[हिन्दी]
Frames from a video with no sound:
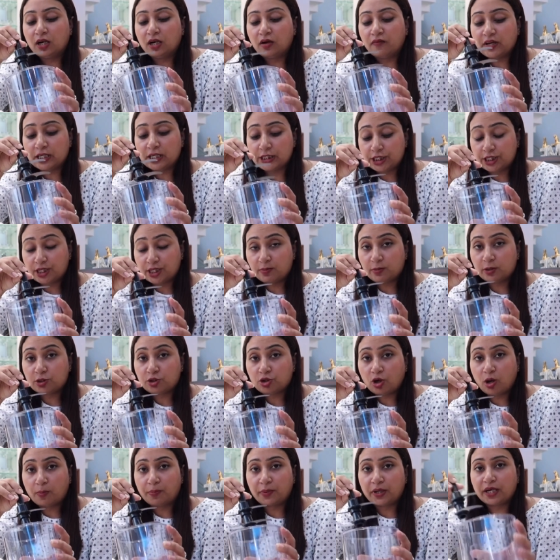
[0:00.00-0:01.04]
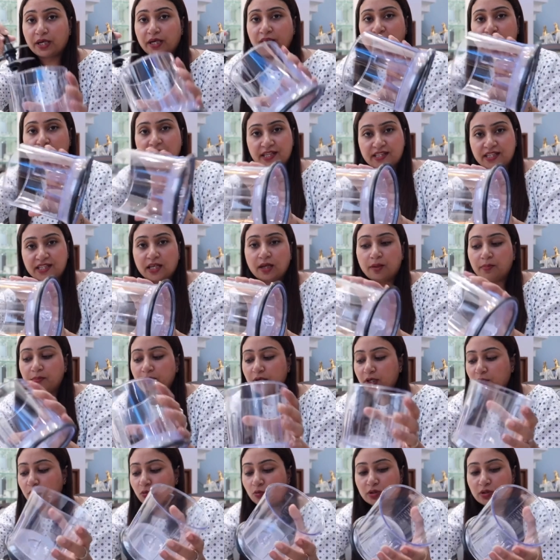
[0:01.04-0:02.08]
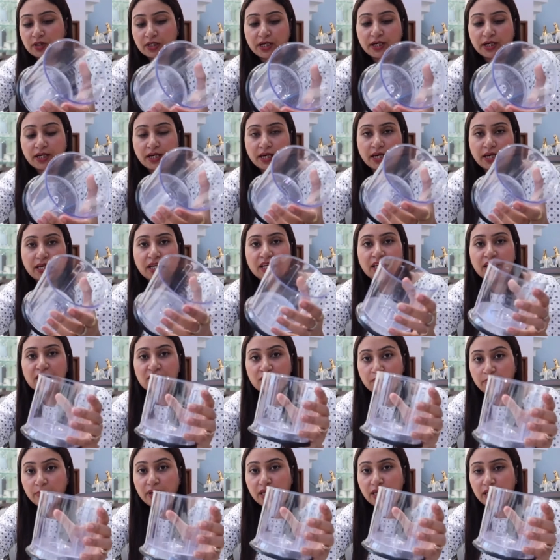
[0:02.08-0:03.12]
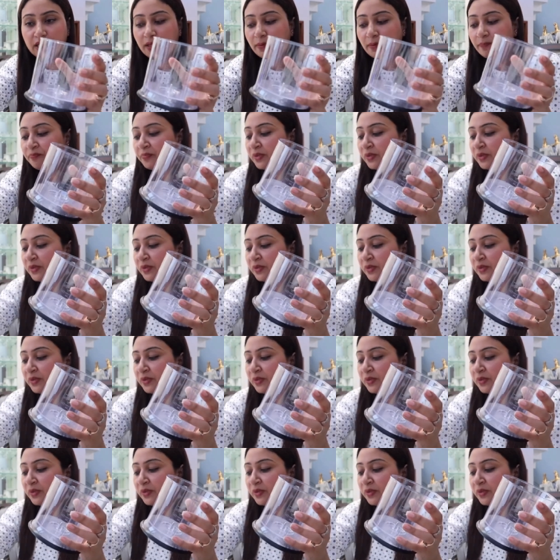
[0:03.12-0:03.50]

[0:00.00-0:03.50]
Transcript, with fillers: वेजिटेबल uh, चॉप करके ऐसे ही हमें यूज़ करना है इसमें ही